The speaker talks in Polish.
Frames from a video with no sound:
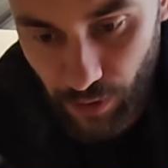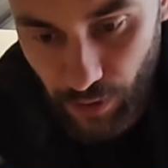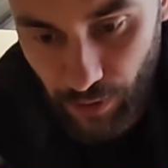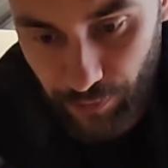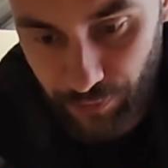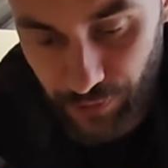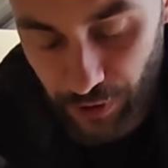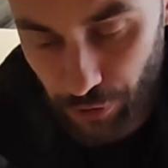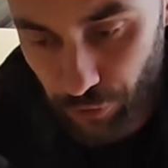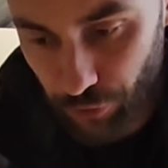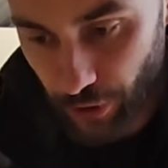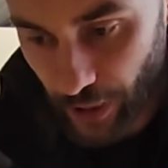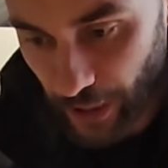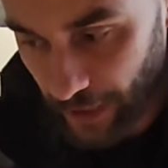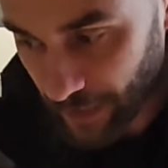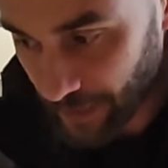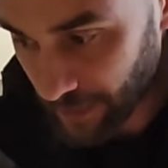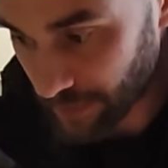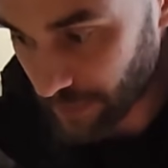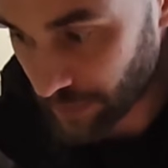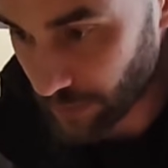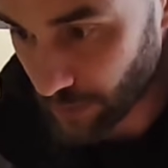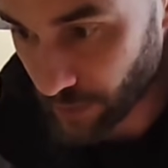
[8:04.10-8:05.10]
e, wtyczkę
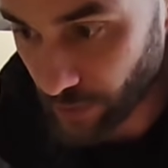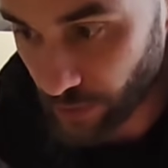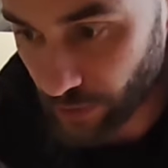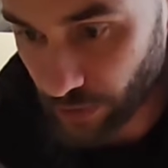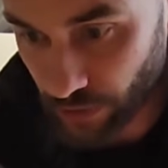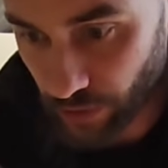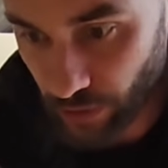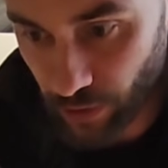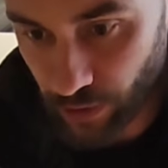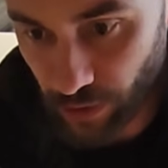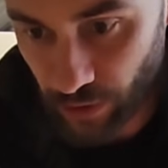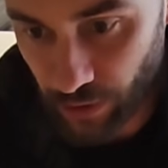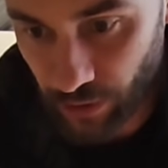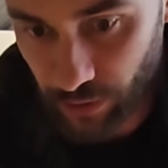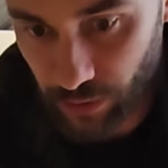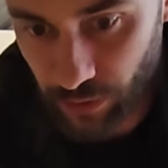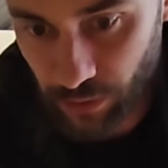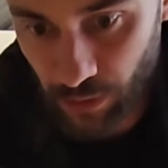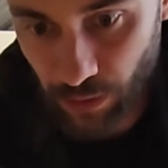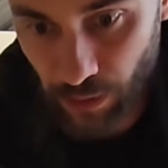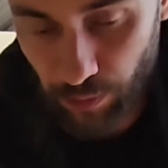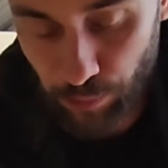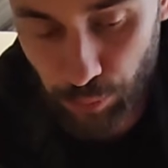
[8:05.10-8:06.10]
i
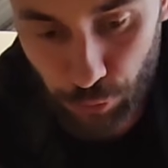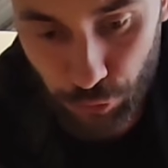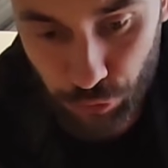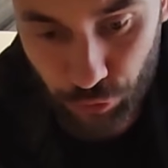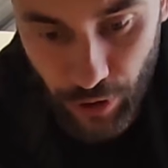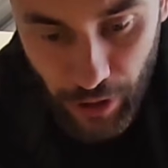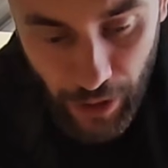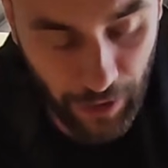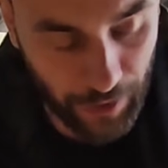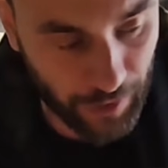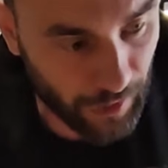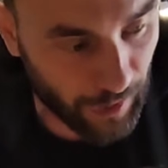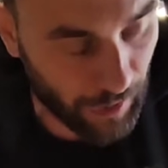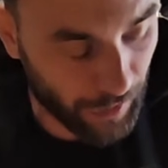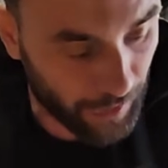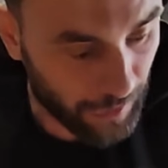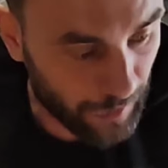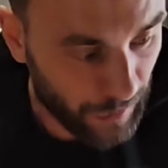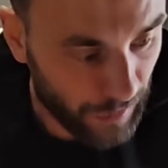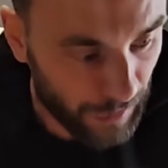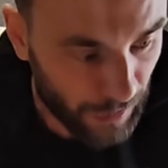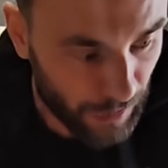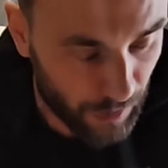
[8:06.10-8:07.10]
puszkę
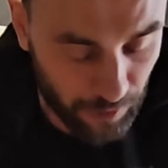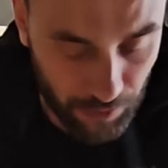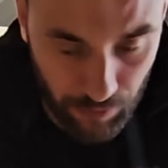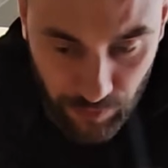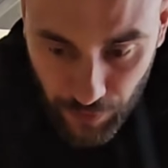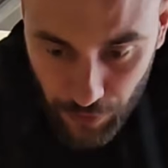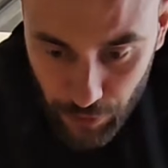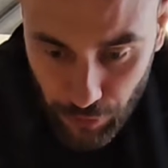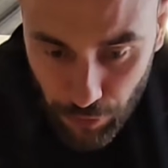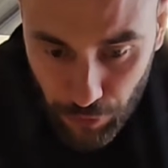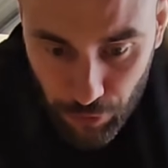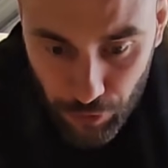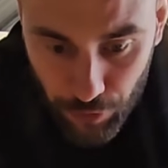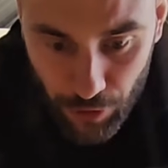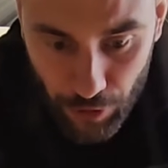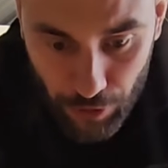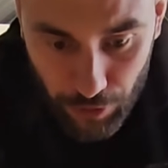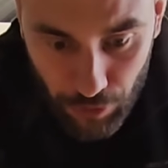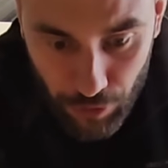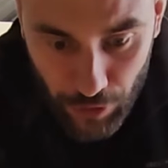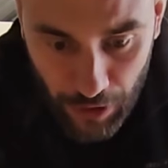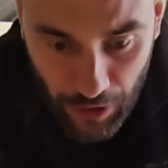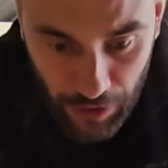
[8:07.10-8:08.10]
na
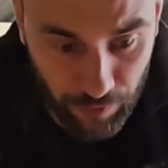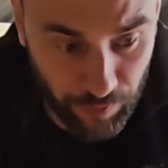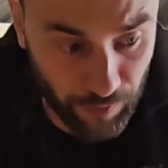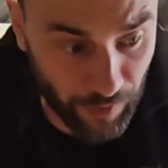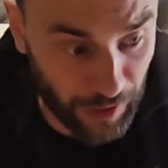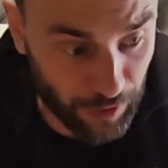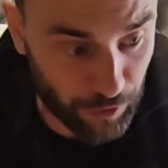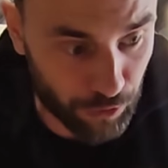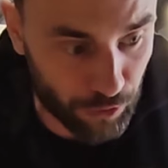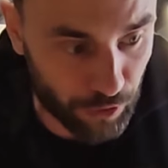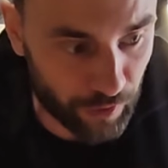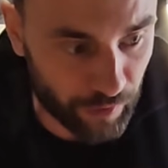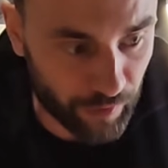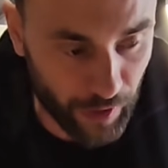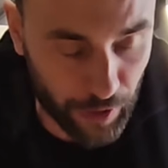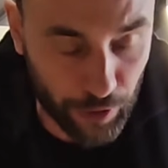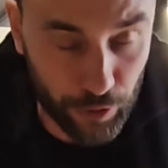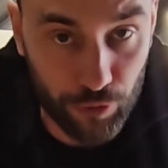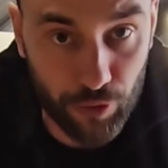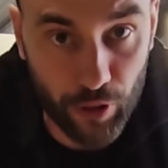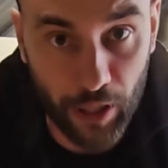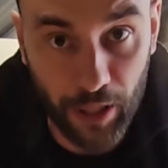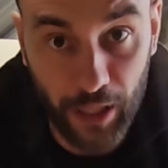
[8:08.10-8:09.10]
230 na 2 3
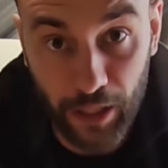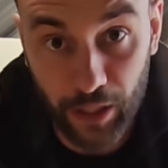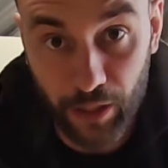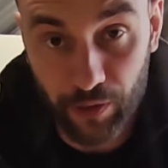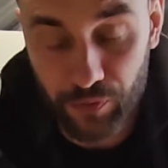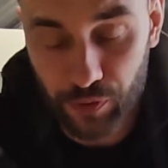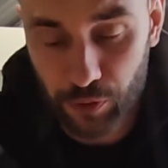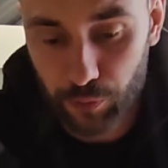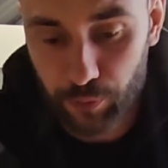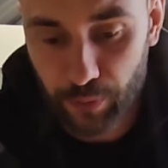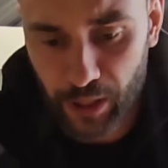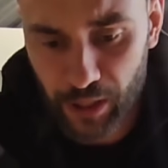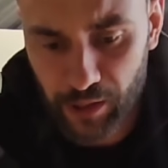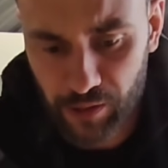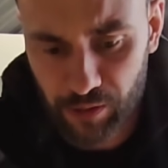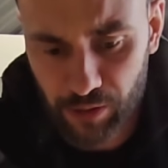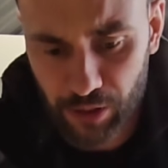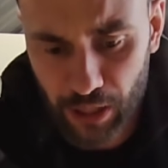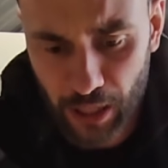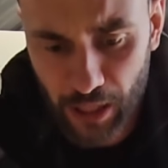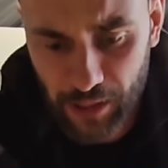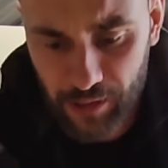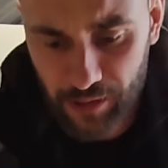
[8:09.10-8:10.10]
wejścia, jakie w sumie
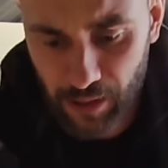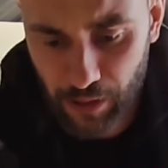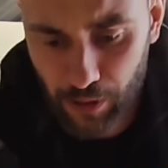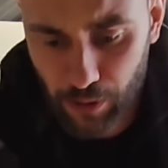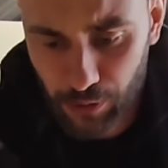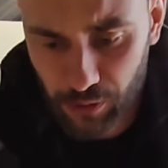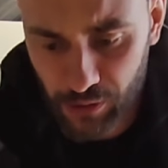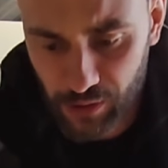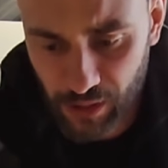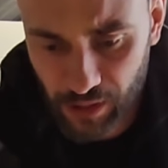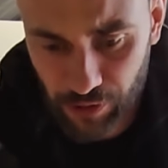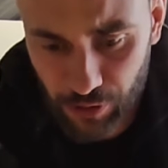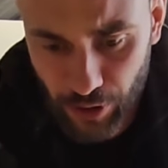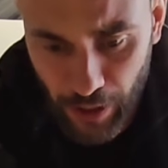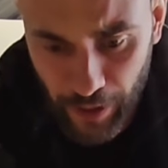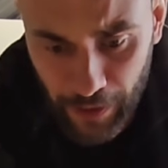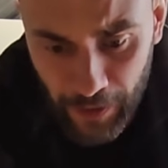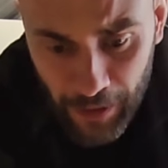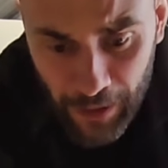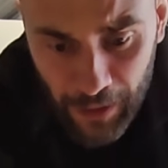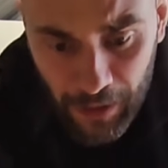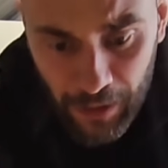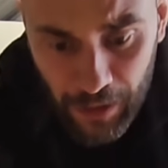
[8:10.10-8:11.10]
ile tego chcecie.
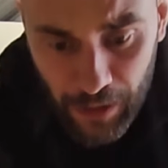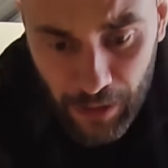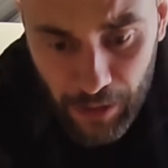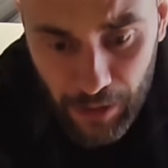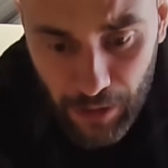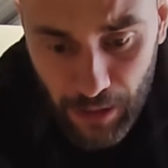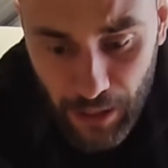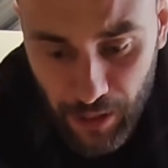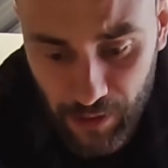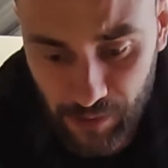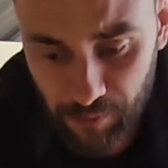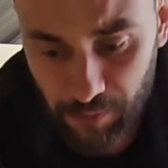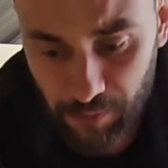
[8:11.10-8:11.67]
E, ja